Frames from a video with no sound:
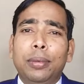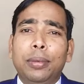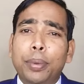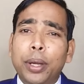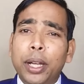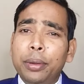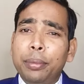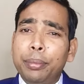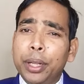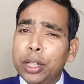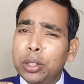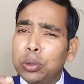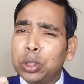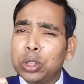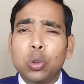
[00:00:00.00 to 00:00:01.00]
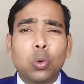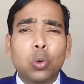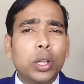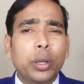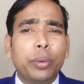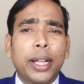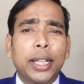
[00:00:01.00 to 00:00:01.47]
पर मैंने उसकी
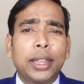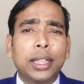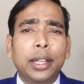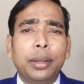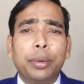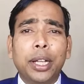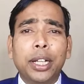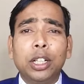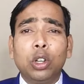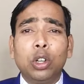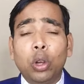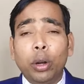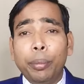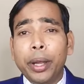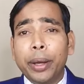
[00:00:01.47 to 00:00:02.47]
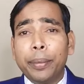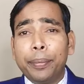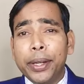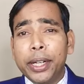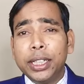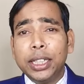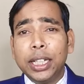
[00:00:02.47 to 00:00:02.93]
कोई बात नहीं मानी और मैं
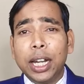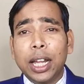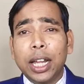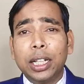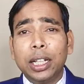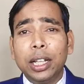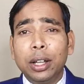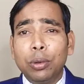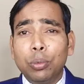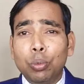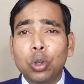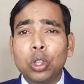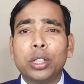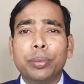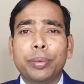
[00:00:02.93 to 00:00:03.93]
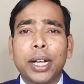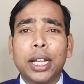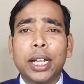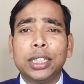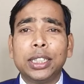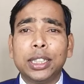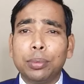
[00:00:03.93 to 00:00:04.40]
अपने ज़िला के मुख्य
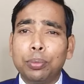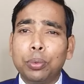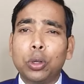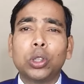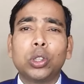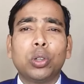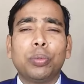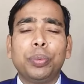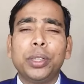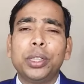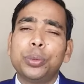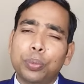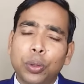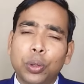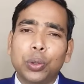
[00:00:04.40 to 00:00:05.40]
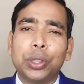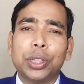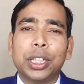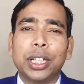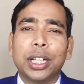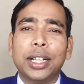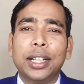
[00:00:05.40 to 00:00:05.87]
ब्रांच के पोस्ट ऑफिस पहुंच
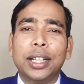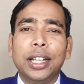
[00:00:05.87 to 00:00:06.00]
गया